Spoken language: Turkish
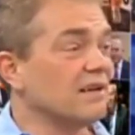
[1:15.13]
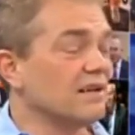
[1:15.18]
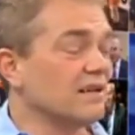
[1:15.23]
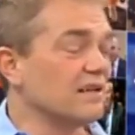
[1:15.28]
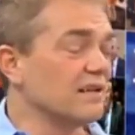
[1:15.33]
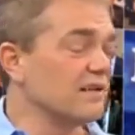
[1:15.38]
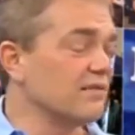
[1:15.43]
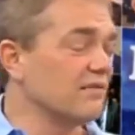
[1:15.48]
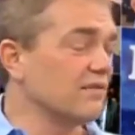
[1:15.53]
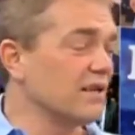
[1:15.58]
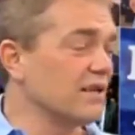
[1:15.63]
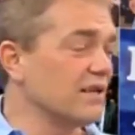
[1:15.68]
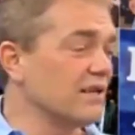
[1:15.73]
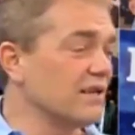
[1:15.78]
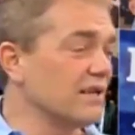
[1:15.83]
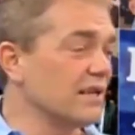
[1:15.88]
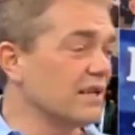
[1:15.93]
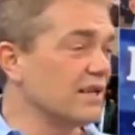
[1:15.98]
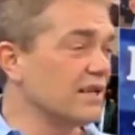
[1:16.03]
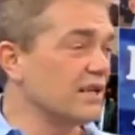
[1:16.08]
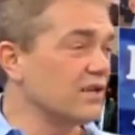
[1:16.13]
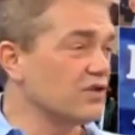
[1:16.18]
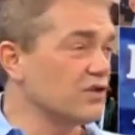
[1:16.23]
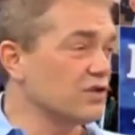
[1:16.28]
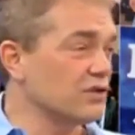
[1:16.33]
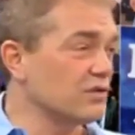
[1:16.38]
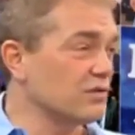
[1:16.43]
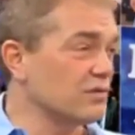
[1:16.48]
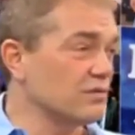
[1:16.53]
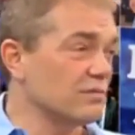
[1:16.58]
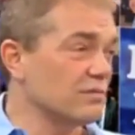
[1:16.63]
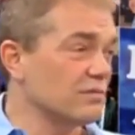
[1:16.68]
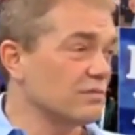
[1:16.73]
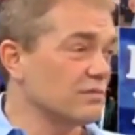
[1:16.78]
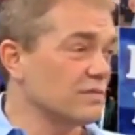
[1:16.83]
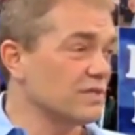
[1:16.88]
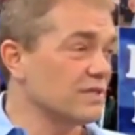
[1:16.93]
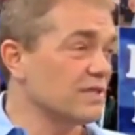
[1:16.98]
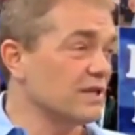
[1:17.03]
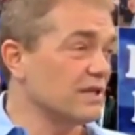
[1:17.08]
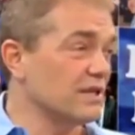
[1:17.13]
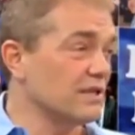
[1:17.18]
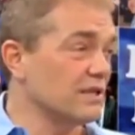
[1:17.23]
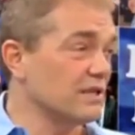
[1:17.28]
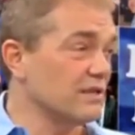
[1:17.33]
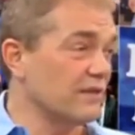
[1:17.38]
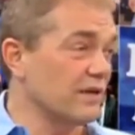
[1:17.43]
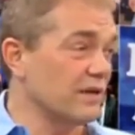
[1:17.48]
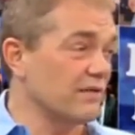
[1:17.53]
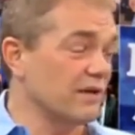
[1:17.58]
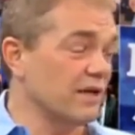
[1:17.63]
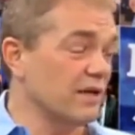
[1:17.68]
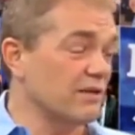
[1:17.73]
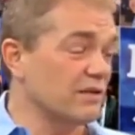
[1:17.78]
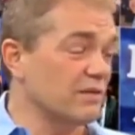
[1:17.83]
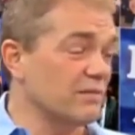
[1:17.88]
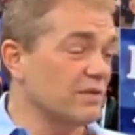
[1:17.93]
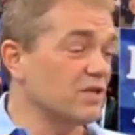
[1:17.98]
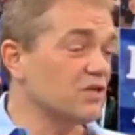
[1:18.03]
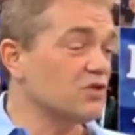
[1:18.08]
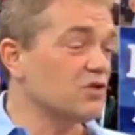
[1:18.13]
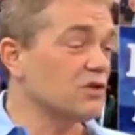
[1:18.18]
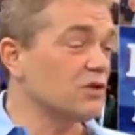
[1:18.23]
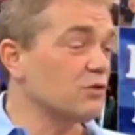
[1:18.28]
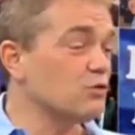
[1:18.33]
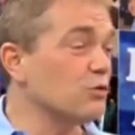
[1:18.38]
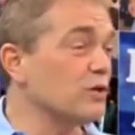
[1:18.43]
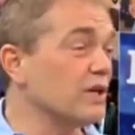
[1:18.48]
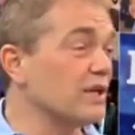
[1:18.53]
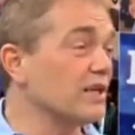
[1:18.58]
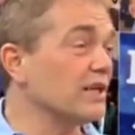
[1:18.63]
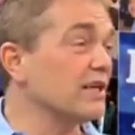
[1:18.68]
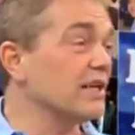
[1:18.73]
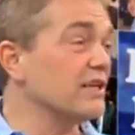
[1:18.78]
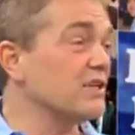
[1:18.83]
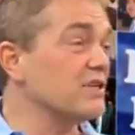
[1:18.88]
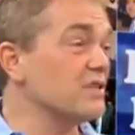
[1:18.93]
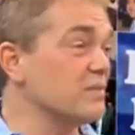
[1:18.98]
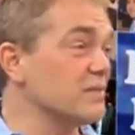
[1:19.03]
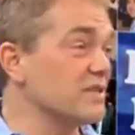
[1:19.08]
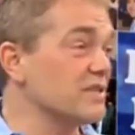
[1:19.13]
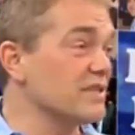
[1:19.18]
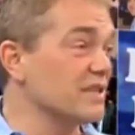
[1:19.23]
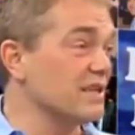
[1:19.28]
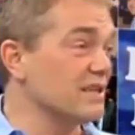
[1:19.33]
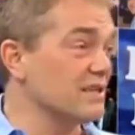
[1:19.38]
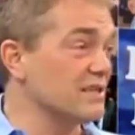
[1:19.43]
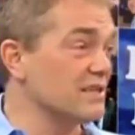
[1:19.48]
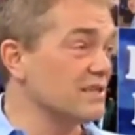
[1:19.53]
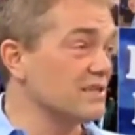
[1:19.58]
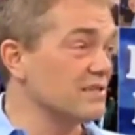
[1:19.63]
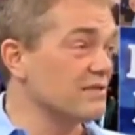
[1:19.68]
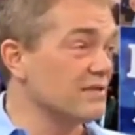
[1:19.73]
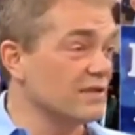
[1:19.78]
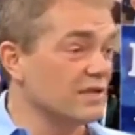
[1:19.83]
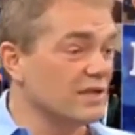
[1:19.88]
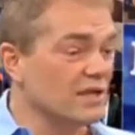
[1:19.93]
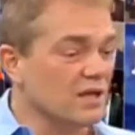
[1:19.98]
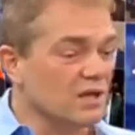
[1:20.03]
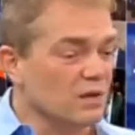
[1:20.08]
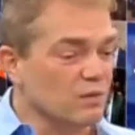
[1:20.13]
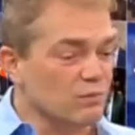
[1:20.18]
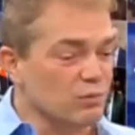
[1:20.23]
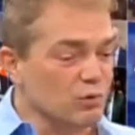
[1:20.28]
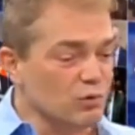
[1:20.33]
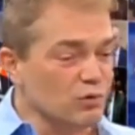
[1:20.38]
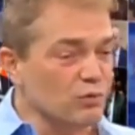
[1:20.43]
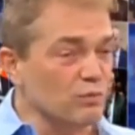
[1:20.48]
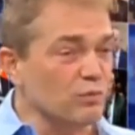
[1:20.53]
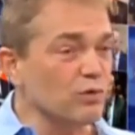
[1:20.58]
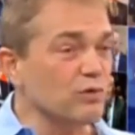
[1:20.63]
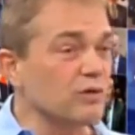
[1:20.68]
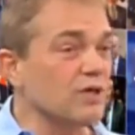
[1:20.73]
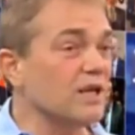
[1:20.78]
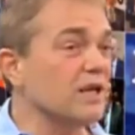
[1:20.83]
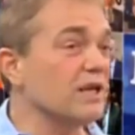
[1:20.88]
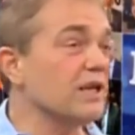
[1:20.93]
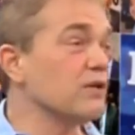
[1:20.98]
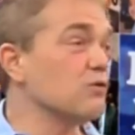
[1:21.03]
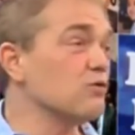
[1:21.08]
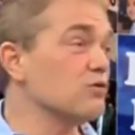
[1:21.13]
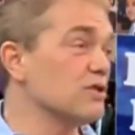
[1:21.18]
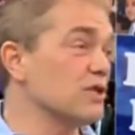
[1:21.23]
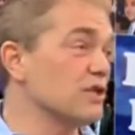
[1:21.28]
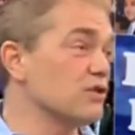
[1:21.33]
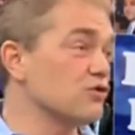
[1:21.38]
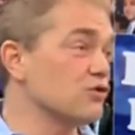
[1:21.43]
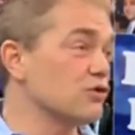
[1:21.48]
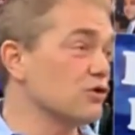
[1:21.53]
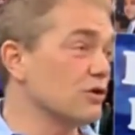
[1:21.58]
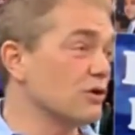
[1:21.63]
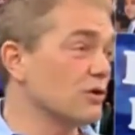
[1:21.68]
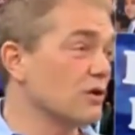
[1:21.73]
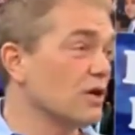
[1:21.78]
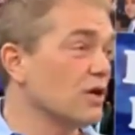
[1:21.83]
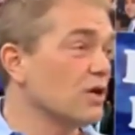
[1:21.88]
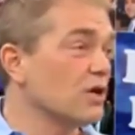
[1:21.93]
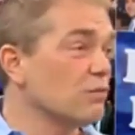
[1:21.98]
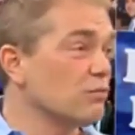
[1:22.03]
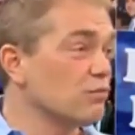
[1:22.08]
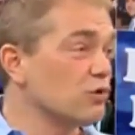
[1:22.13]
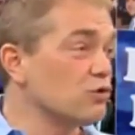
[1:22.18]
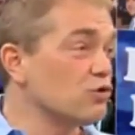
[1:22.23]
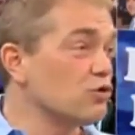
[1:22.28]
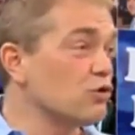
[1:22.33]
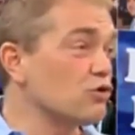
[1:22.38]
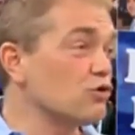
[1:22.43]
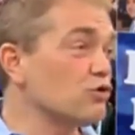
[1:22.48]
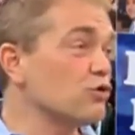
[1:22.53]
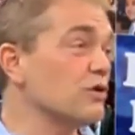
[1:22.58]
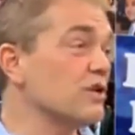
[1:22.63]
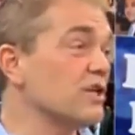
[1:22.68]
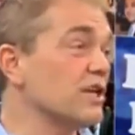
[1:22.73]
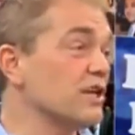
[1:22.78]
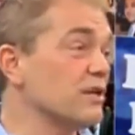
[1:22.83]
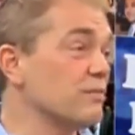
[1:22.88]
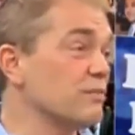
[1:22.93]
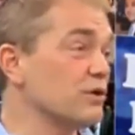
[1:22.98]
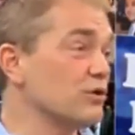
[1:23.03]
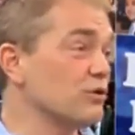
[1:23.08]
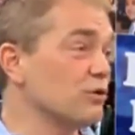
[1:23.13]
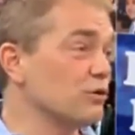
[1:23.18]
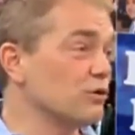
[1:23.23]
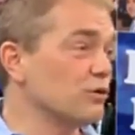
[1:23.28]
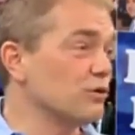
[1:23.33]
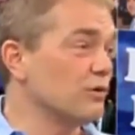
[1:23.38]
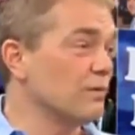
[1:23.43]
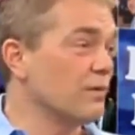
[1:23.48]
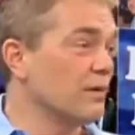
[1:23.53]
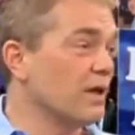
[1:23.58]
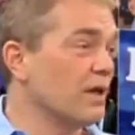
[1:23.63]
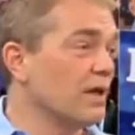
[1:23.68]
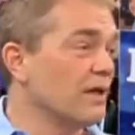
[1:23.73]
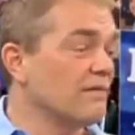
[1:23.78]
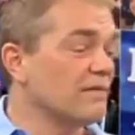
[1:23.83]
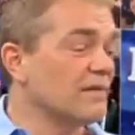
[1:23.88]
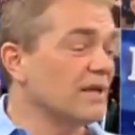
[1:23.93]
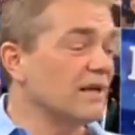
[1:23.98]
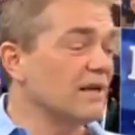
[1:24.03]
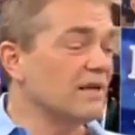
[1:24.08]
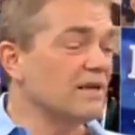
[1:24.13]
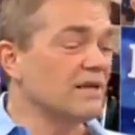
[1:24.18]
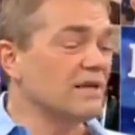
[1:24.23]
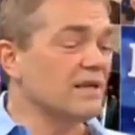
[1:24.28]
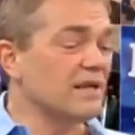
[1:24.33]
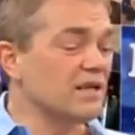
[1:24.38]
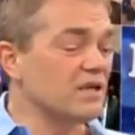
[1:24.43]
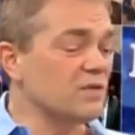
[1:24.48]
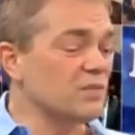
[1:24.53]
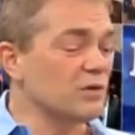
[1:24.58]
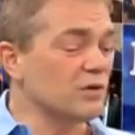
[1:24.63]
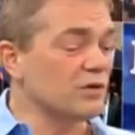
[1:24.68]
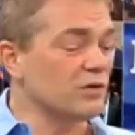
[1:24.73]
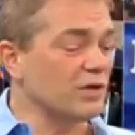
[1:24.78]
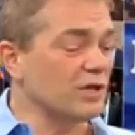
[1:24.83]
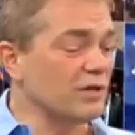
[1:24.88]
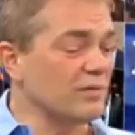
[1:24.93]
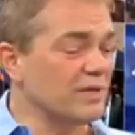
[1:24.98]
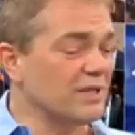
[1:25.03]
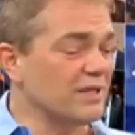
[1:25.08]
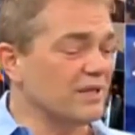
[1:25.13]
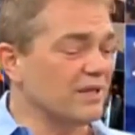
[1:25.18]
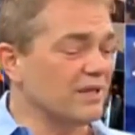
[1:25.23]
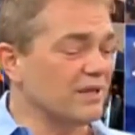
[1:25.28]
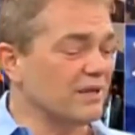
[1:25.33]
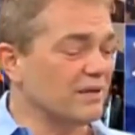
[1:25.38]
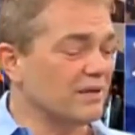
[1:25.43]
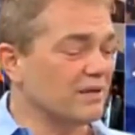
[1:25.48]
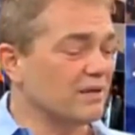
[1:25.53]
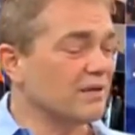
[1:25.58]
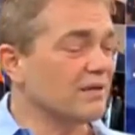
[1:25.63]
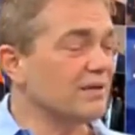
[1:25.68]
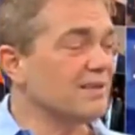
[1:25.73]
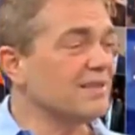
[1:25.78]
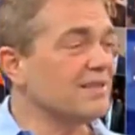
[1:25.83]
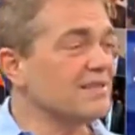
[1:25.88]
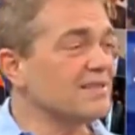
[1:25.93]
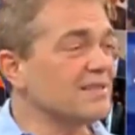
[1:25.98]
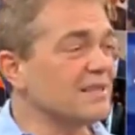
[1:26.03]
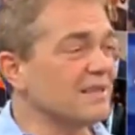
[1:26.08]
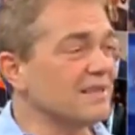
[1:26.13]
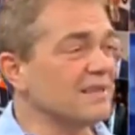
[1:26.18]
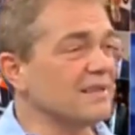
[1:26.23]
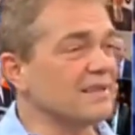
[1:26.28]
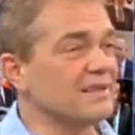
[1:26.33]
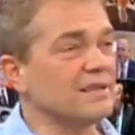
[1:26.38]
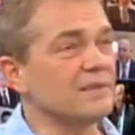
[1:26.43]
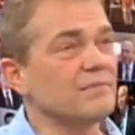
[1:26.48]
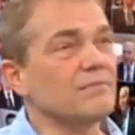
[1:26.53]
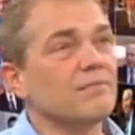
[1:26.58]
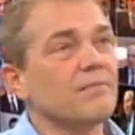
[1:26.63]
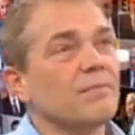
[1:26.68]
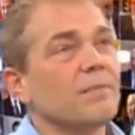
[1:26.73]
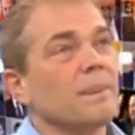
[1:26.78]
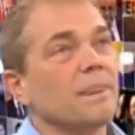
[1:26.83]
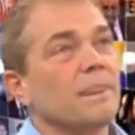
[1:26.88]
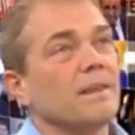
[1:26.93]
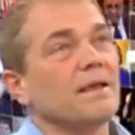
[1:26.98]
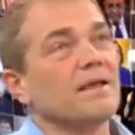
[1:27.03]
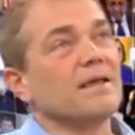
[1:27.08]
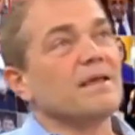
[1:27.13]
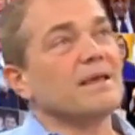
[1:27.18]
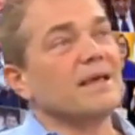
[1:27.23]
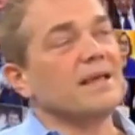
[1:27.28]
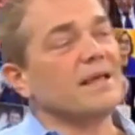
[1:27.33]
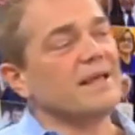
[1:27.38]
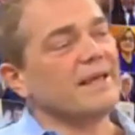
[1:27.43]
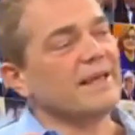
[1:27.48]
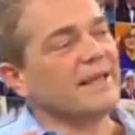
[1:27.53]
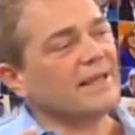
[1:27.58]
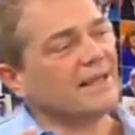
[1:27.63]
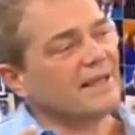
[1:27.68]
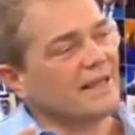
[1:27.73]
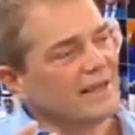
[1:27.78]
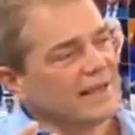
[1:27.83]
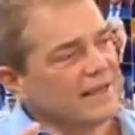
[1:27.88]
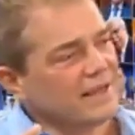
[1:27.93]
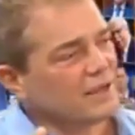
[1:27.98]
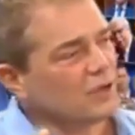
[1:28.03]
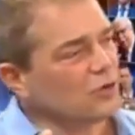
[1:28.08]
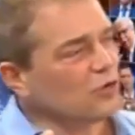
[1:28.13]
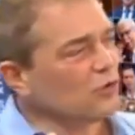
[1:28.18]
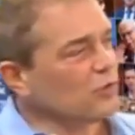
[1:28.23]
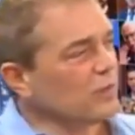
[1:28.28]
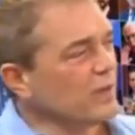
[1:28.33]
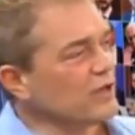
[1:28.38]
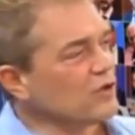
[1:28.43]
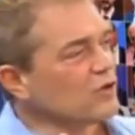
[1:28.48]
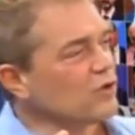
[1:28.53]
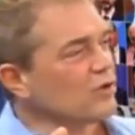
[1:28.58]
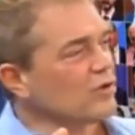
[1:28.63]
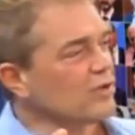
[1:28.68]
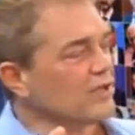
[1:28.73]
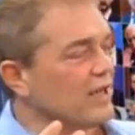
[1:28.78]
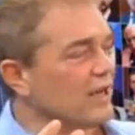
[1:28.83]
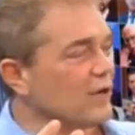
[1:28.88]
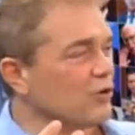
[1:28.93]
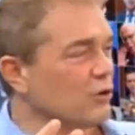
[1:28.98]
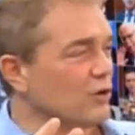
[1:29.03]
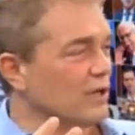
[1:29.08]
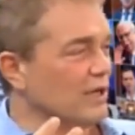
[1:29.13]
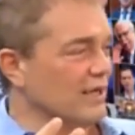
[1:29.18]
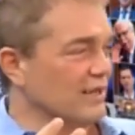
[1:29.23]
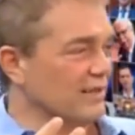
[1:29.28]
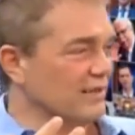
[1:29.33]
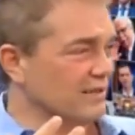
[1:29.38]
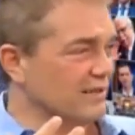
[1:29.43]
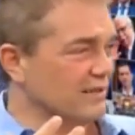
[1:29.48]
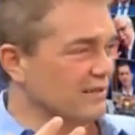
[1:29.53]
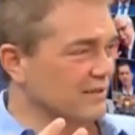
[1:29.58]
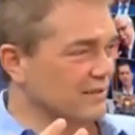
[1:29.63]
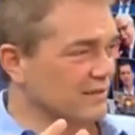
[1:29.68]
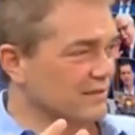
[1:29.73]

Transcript: Allah'ın varlığına karşıt bir saldırı var veya da bir kişinin Kur'an'a karşı bir saldırısı var. Bütün bunlarla yüzleşiyor. Bu çok çok yeni bir olgu. Tarihin geniş bir döneminde insanları gelenekle ayakta tutmak çok daha kolaydı.